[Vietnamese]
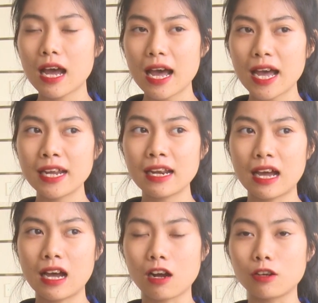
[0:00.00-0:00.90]
Hai
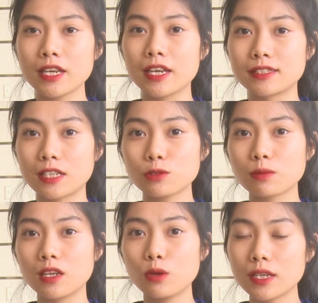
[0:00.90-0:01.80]
là có thể giáo dục
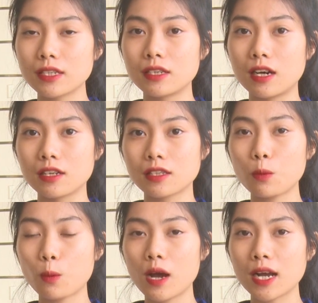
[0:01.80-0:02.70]
lý luận uh,
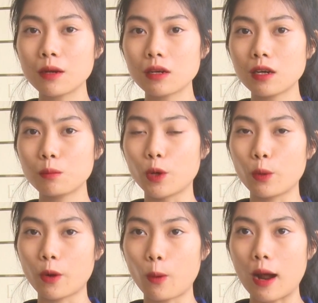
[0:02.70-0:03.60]
thông qua các buổi
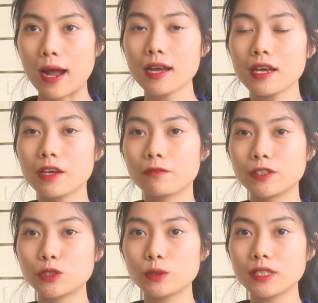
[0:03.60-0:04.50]
ngoại khóa,
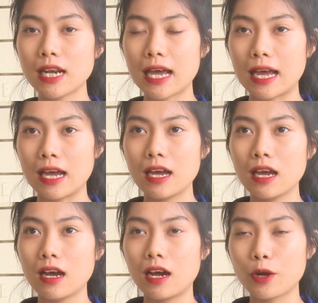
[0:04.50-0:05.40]
ví dụ như là
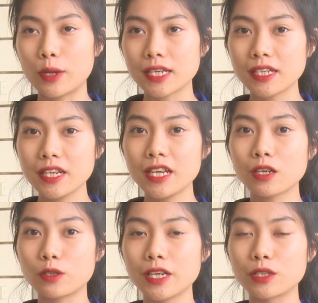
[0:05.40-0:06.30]
đoàn thanh niên
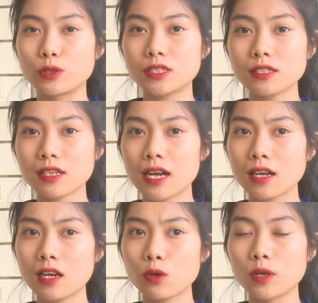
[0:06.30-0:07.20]
có thể tổ chức các
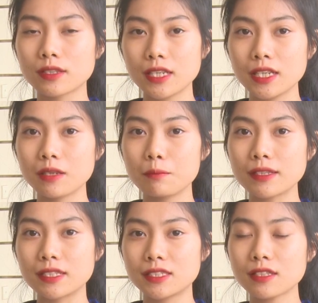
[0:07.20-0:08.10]
cuộc thi
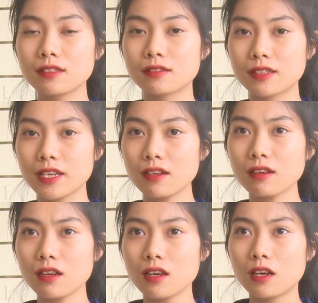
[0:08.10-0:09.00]
mang tính chất thực tiễn
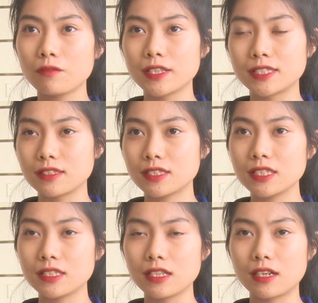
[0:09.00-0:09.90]
về chính
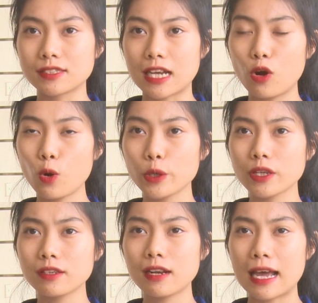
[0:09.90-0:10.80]
trị ờ, xã hội
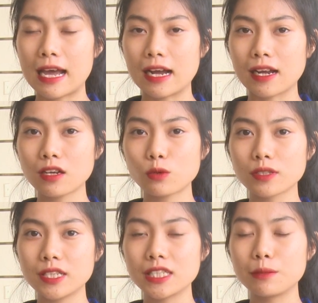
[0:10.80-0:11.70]
như là các cuộc
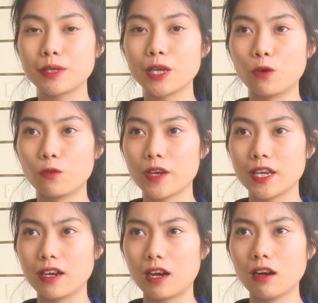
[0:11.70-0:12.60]
thi tìm hiểu
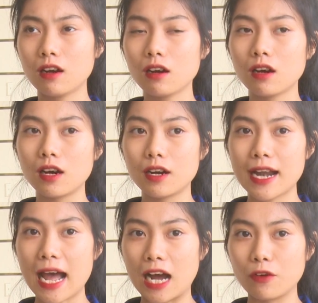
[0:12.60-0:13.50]
về ờ, ờ,
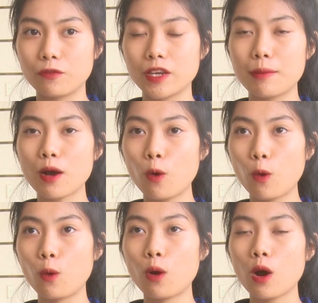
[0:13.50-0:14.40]
Đảng, về Bác
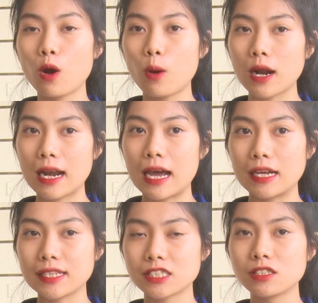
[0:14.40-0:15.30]
Hồ hoặc
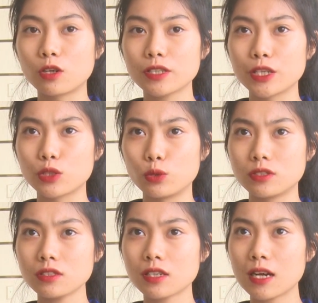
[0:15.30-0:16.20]
là nhà trường có thể tổ
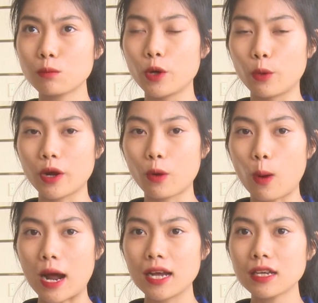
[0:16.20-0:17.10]
chức các buổi ngoại
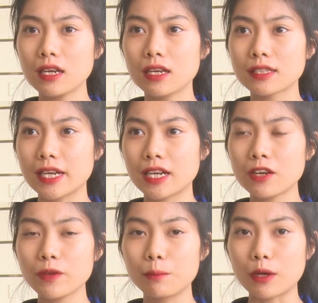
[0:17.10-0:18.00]
khóa tại
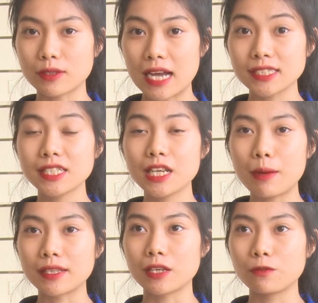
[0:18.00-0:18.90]
các viện bảo tàng trên địa
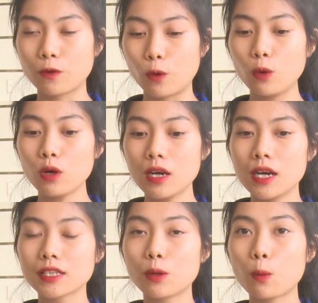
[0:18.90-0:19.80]
bàn thành phố
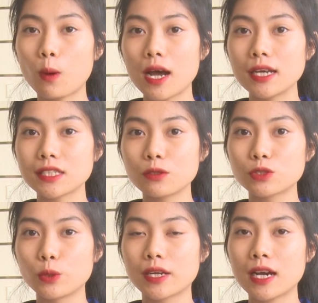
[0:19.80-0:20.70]
thông qua trao
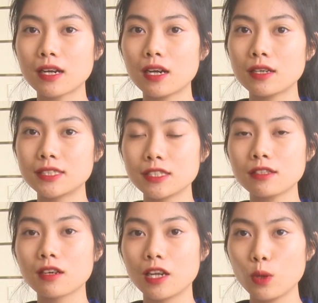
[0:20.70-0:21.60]
dồi các tri
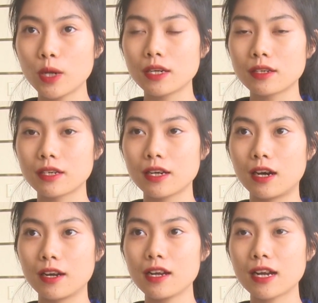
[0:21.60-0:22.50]
thức lý luận,
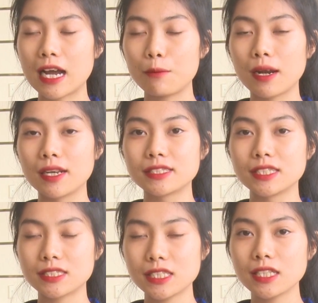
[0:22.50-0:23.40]
nâng cao bản lĩnh
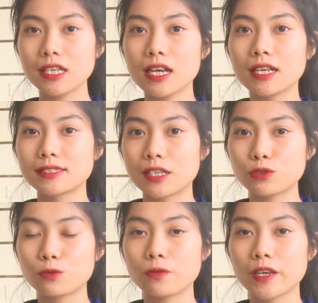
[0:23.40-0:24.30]
chính trị, giáo
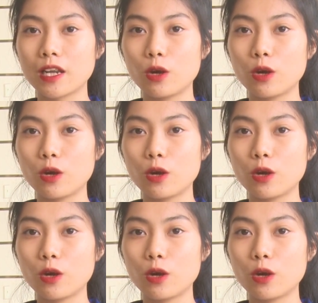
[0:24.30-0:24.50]
dục về